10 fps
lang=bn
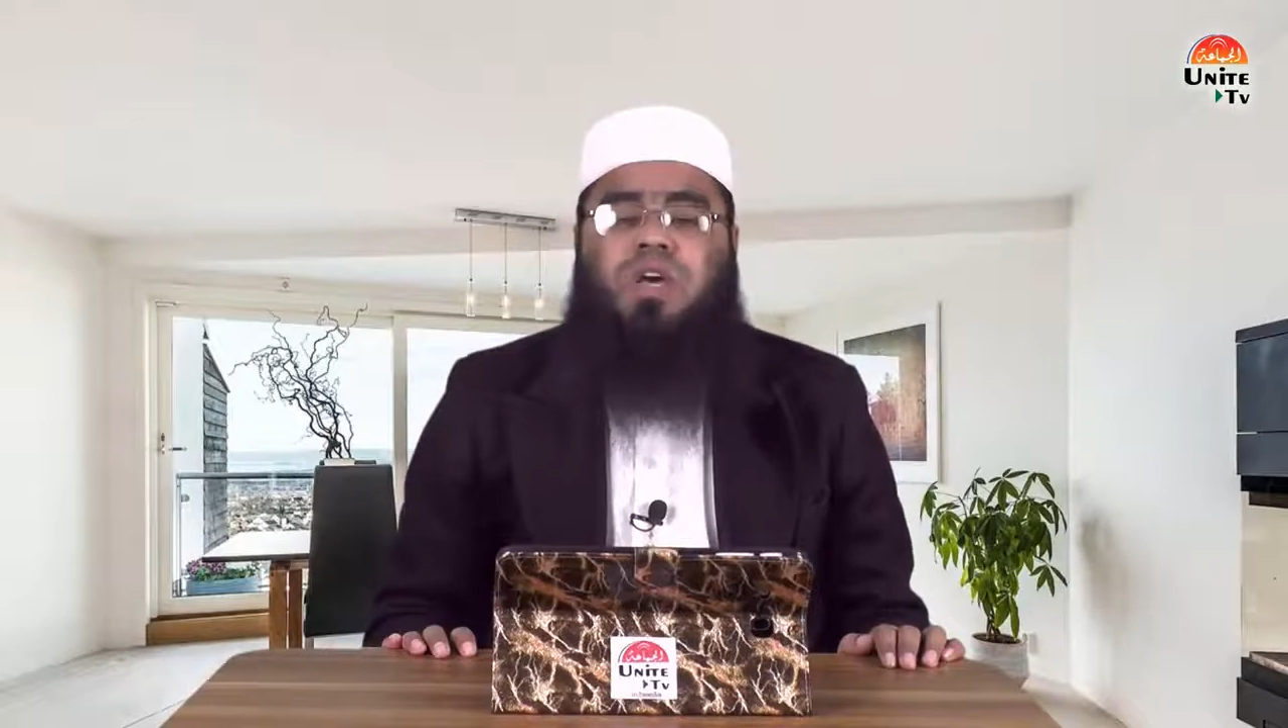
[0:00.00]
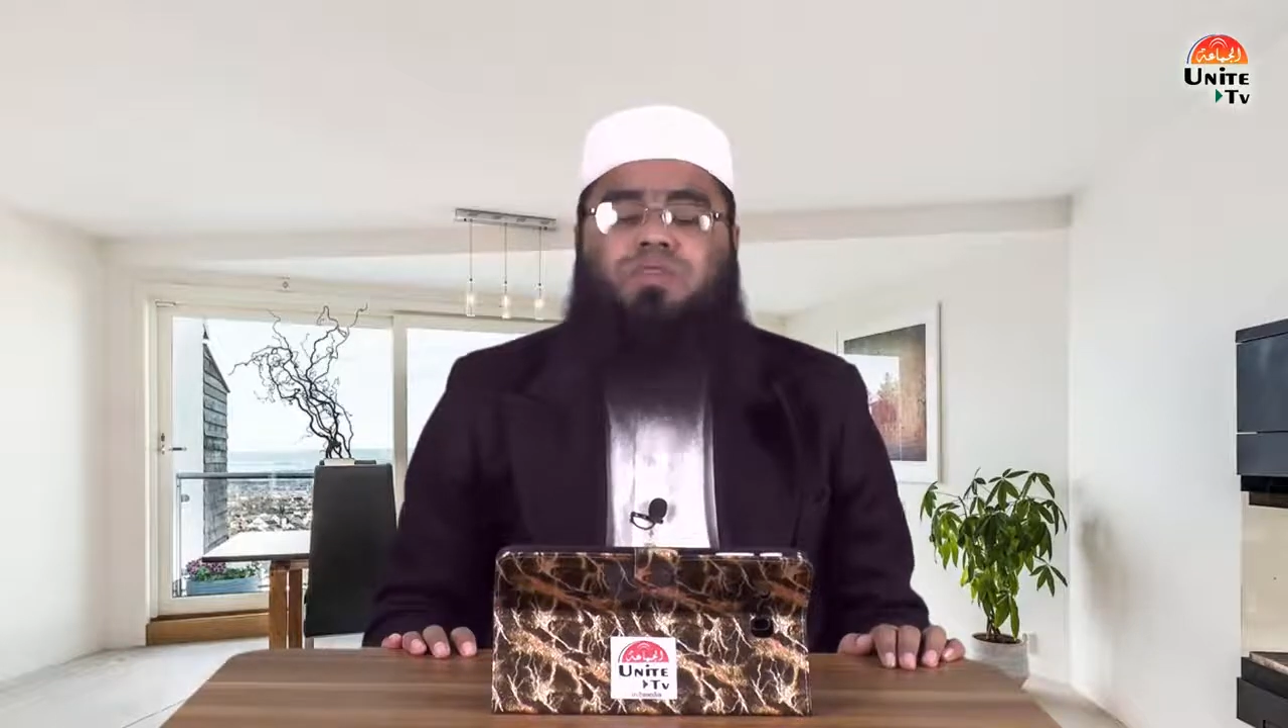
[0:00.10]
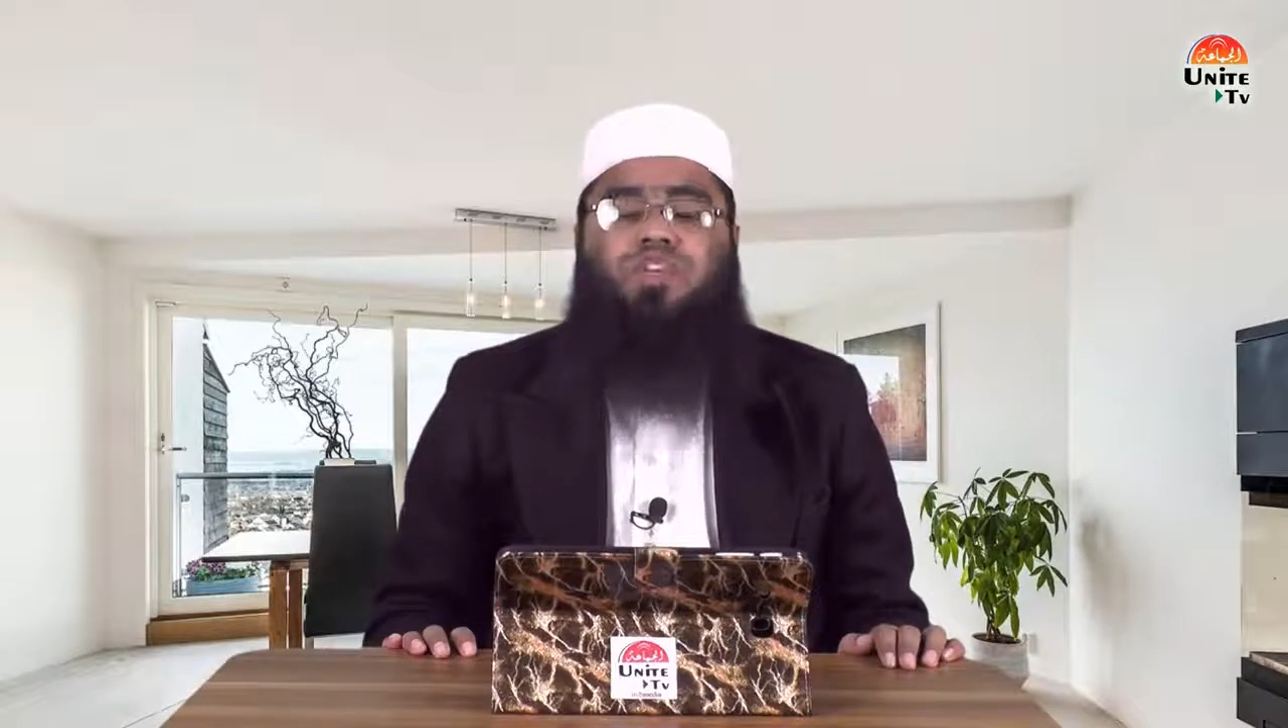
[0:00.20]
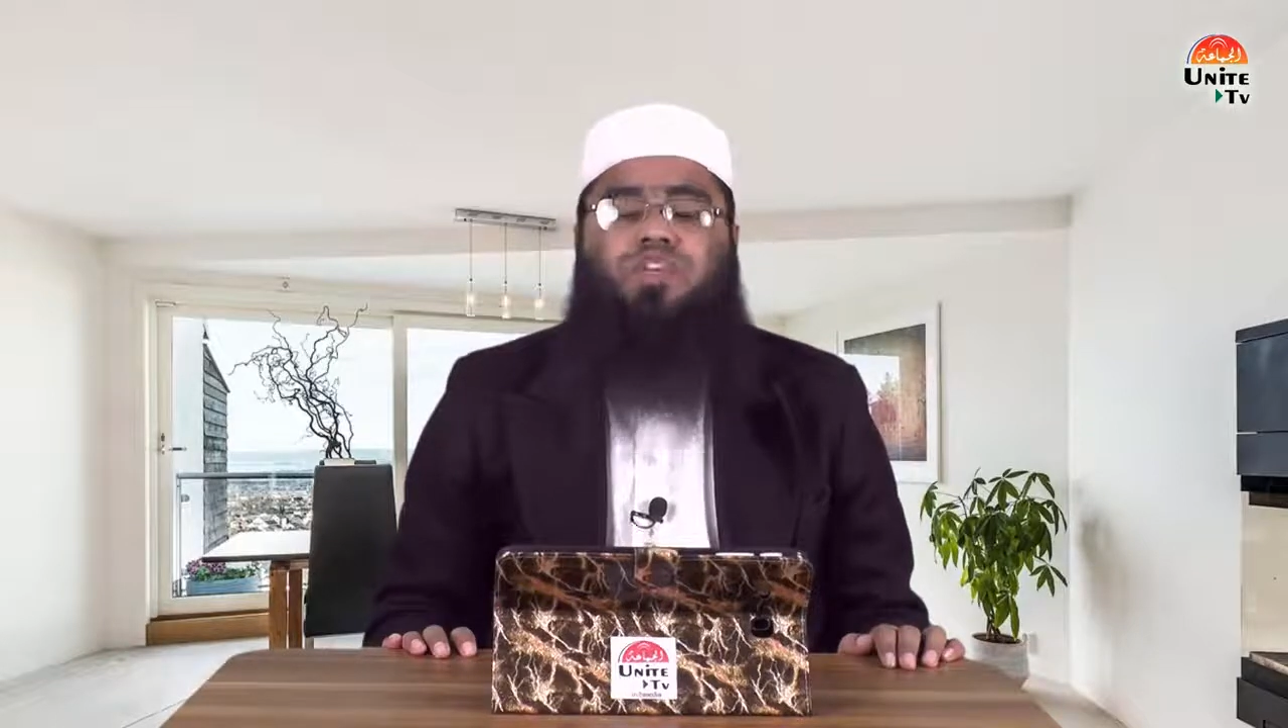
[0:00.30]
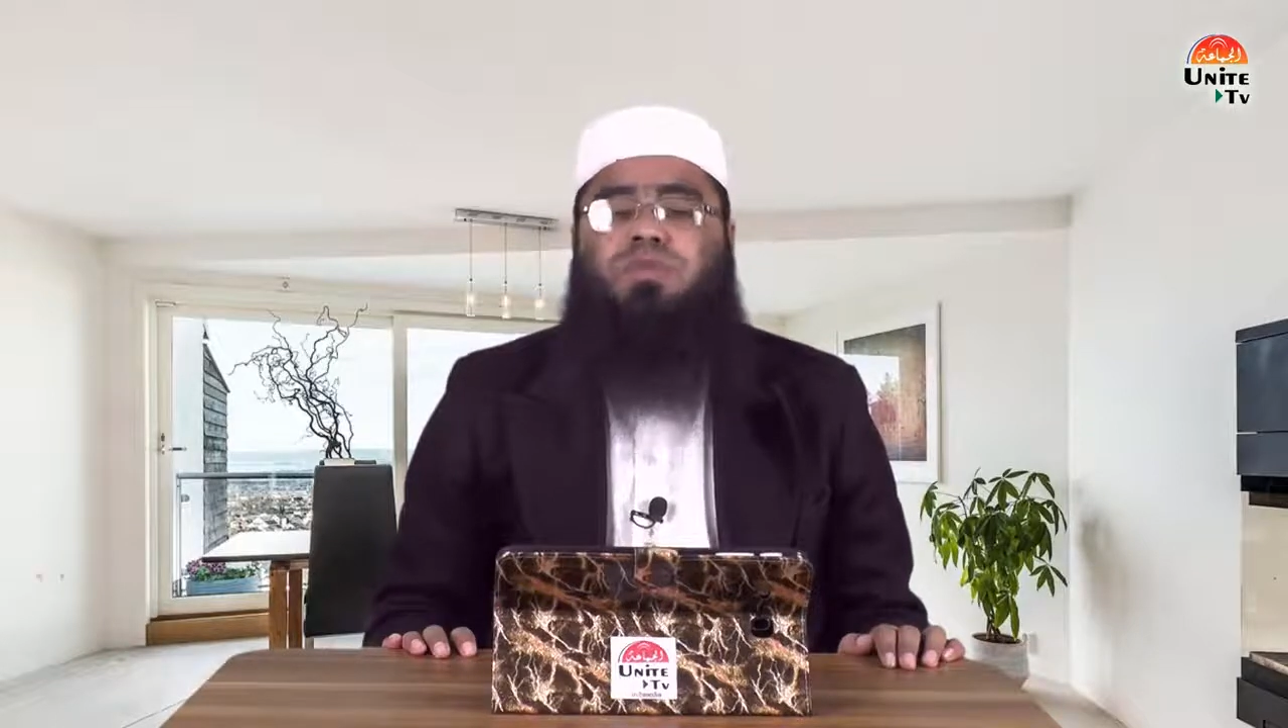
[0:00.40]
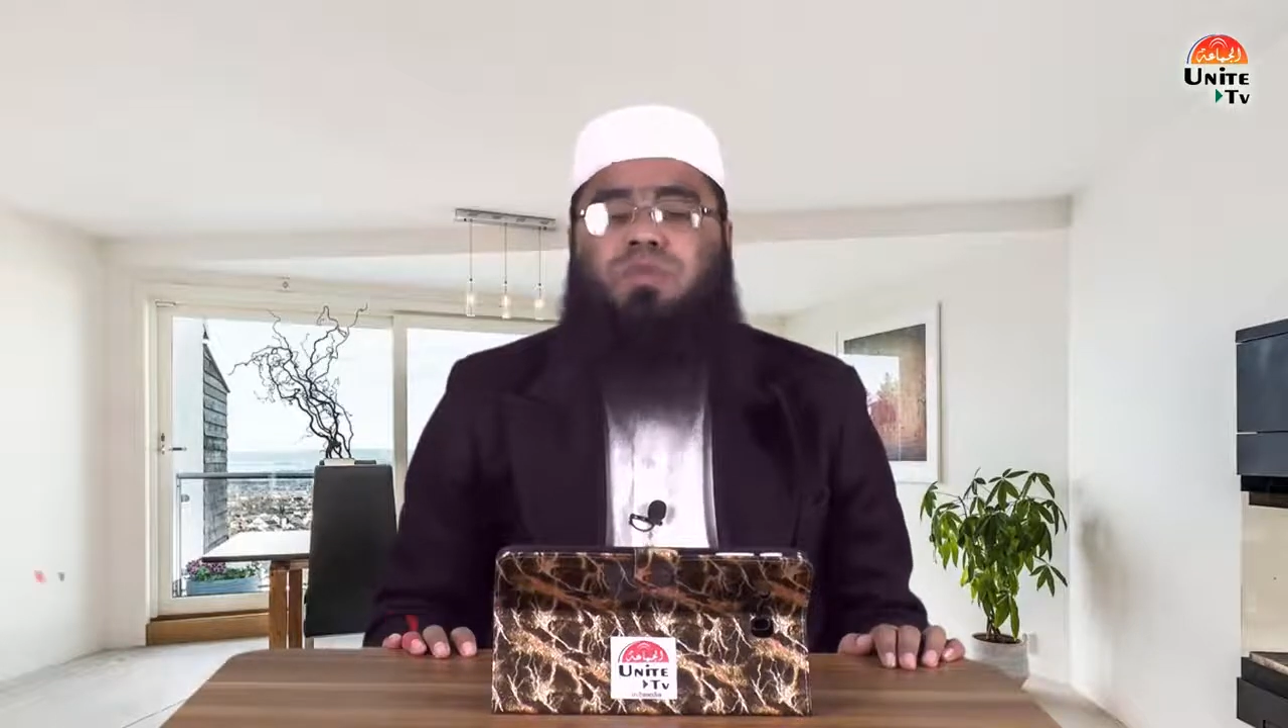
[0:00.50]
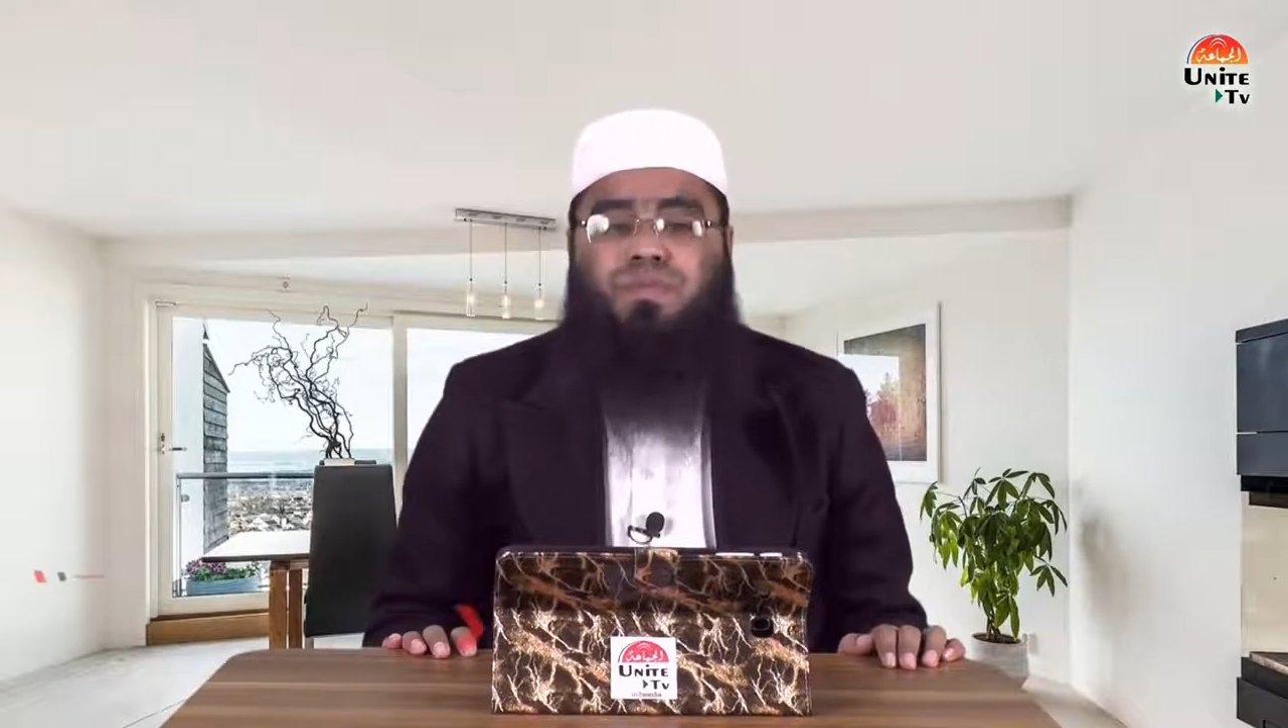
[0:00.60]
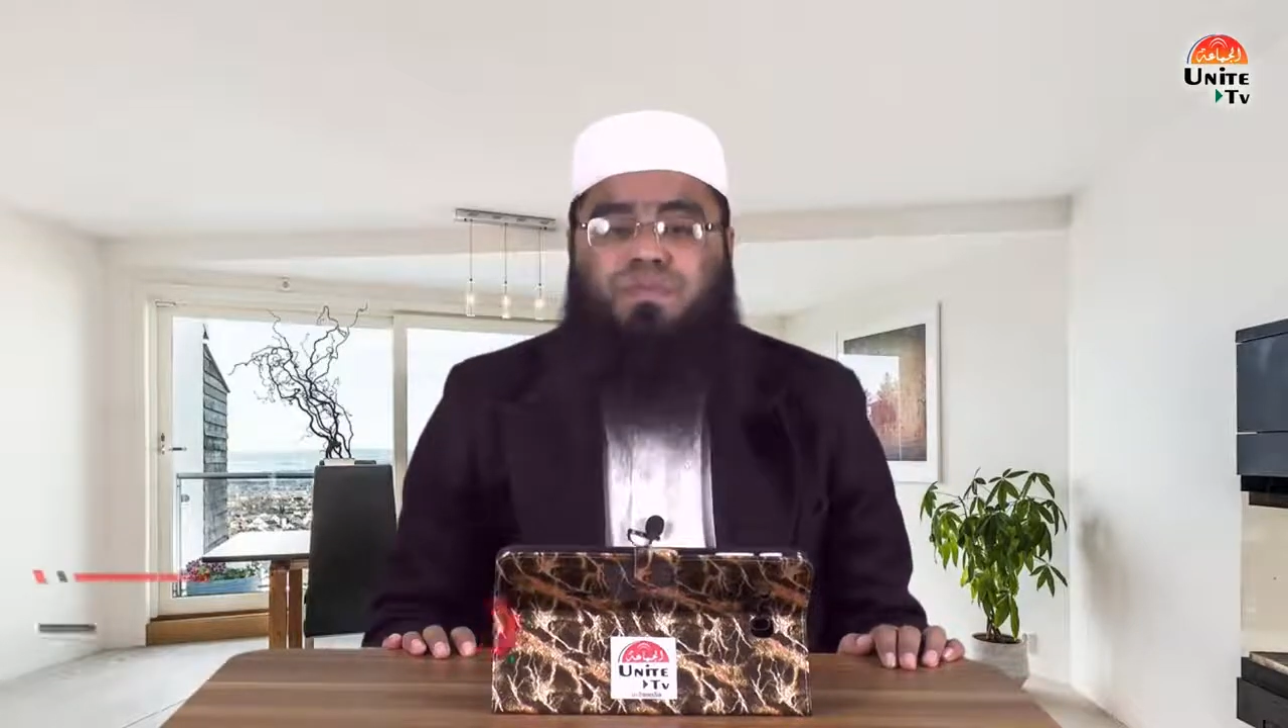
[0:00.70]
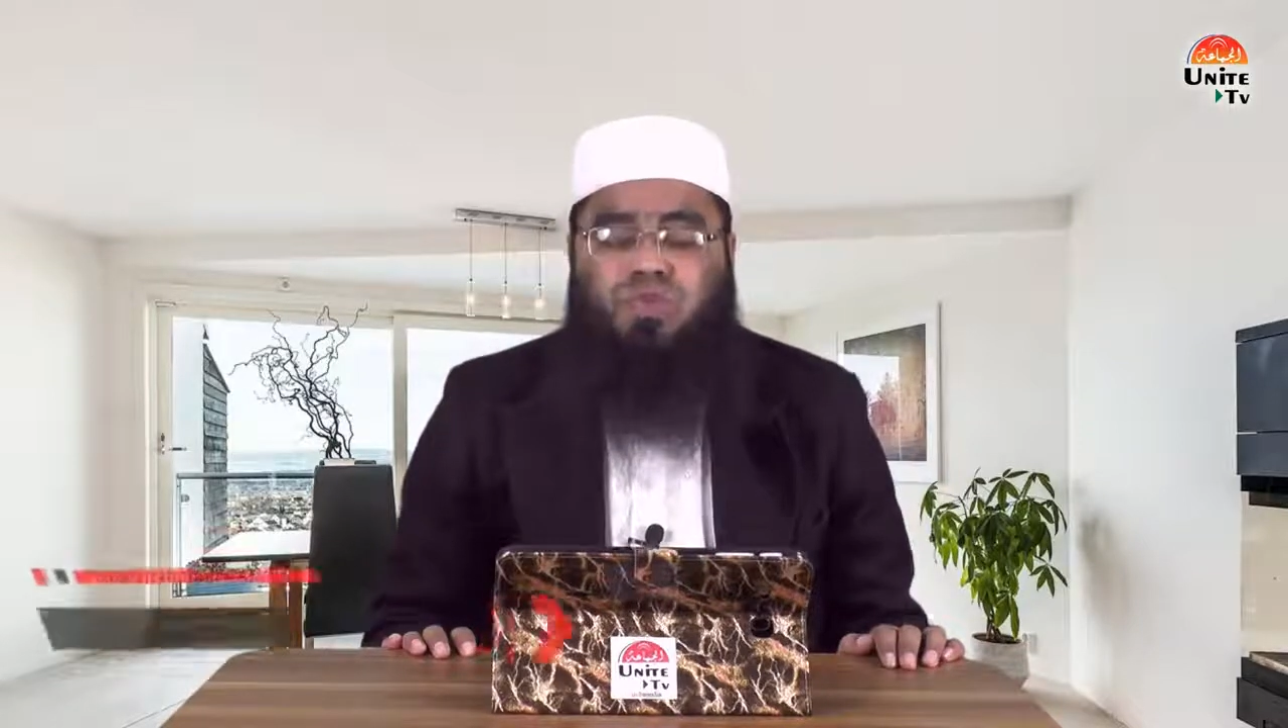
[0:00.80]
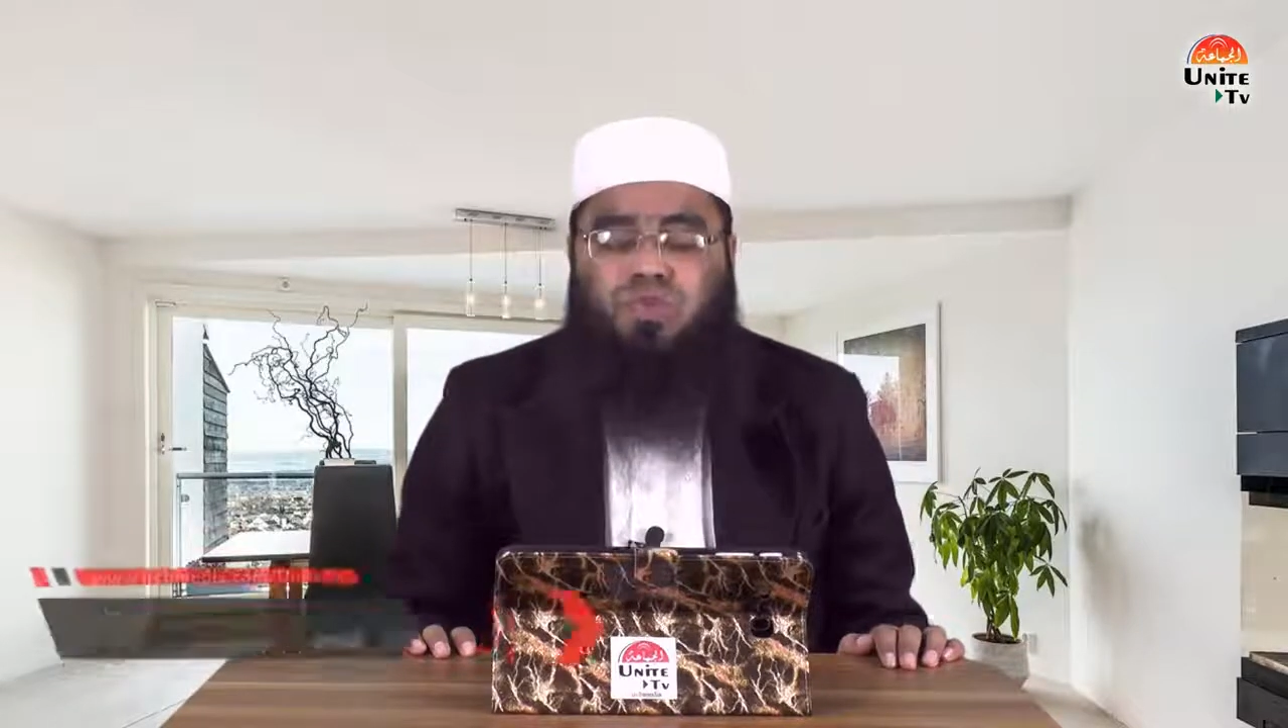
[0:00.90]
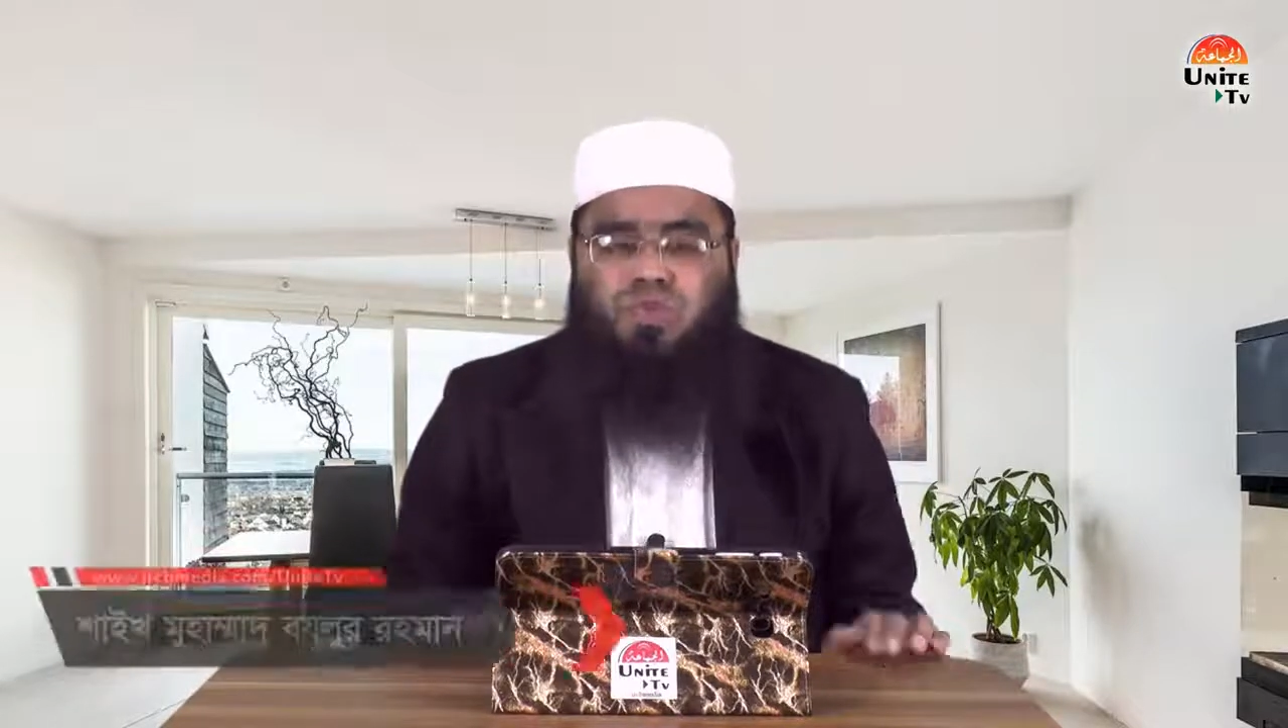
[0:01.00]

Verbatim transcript: বিশ্বনবী মোহাম্মদ